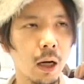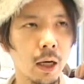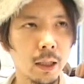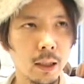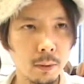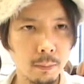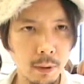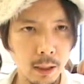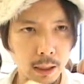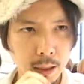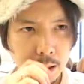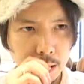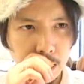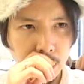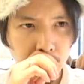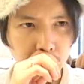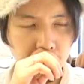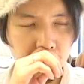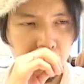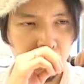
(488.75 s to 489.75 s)
曖昧
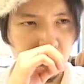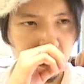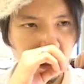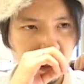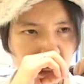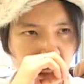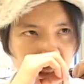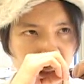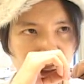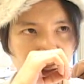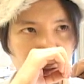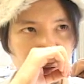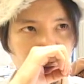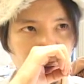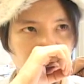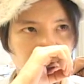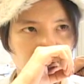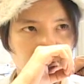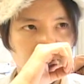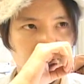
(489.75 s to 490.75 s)
な技術だった
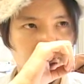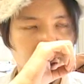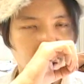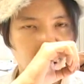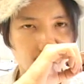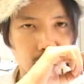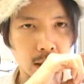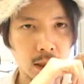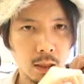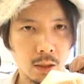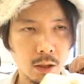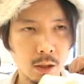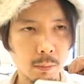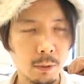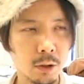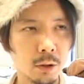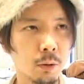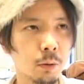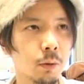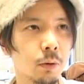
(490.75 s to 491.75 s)
ので、えー、と
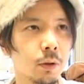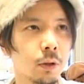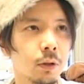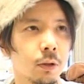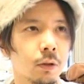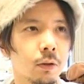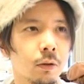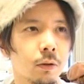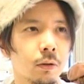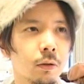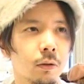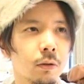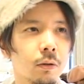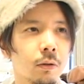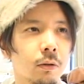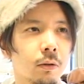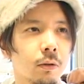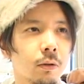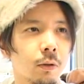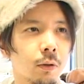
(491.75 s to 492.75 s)
やっぱ教育
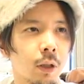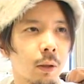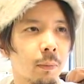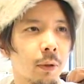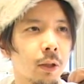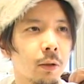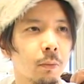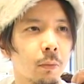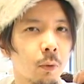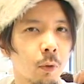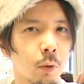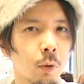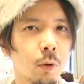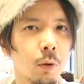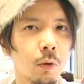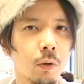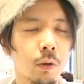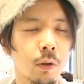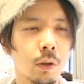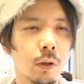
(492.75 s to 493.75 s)
のために
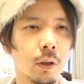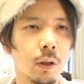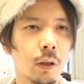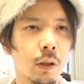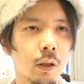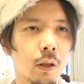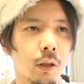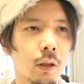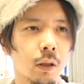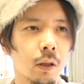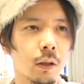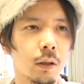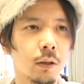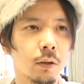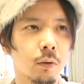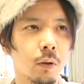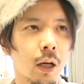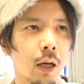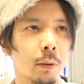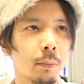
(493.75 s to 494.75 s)
も、えー、
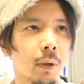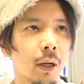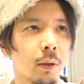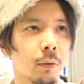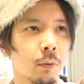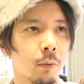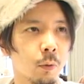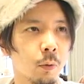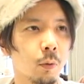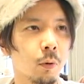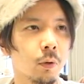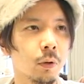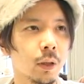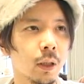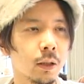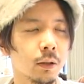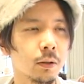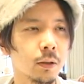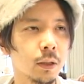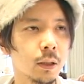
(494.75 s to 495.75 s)
その曖昧を
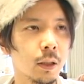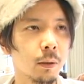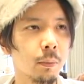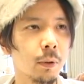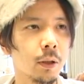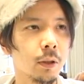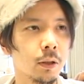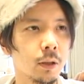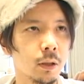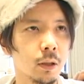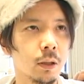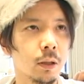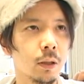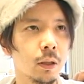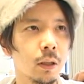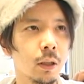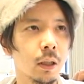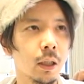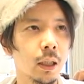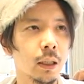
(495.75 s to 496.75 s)
なくすために
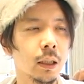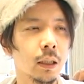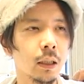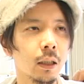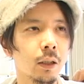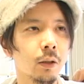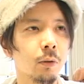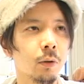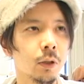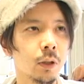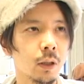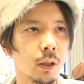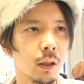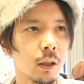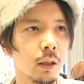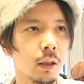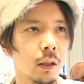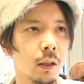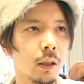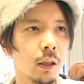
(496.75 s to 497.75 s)
しっかりとし
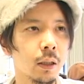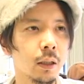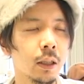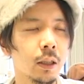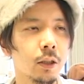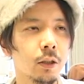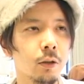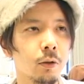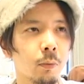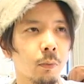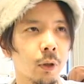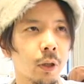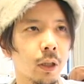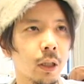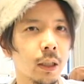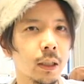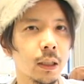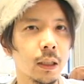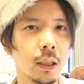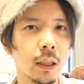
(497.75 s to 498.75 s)
た技術をもう一
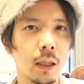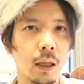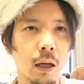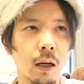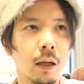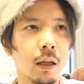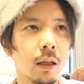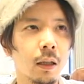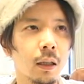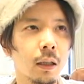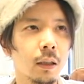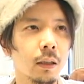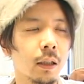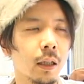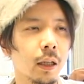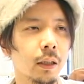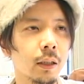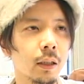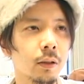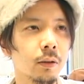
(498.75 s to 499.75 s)
回一から
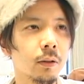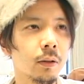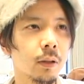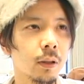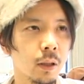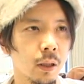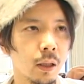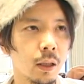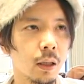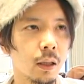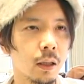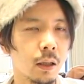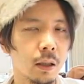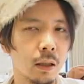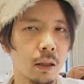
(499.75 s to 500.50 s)
習いたくて。